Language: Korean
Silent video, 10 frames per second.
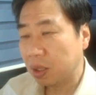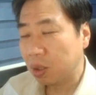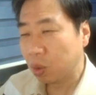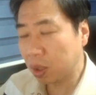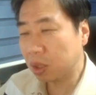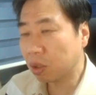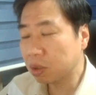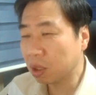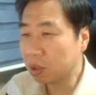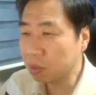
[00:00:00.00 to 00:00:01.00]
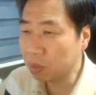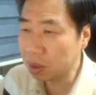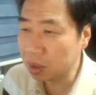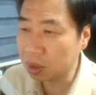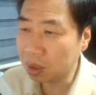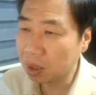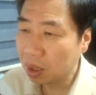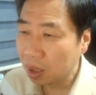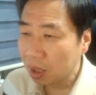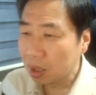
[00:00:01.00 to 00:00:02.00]
이렇게 젖혔으면은
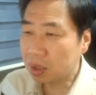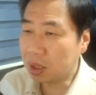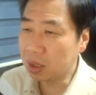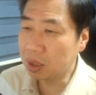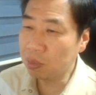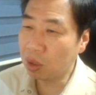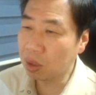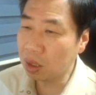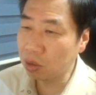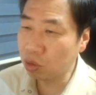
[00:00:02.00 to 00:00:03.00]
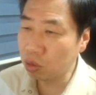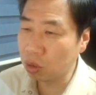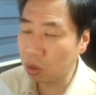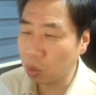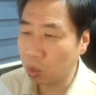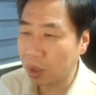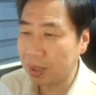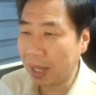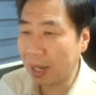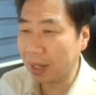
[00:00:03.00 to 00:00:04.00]
지금 여기를 두는 건 이렇게
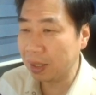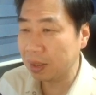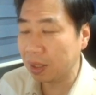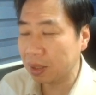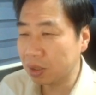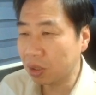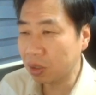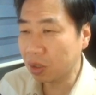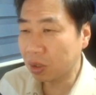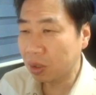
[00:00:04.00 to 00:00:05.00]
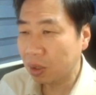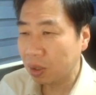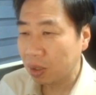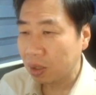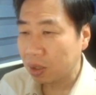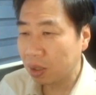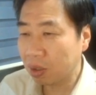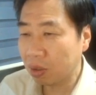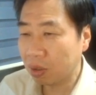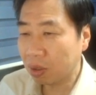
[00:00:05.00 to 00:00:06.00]
나가는 게 있거든요.
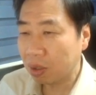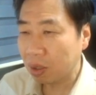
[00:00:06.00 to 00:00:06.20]
그래서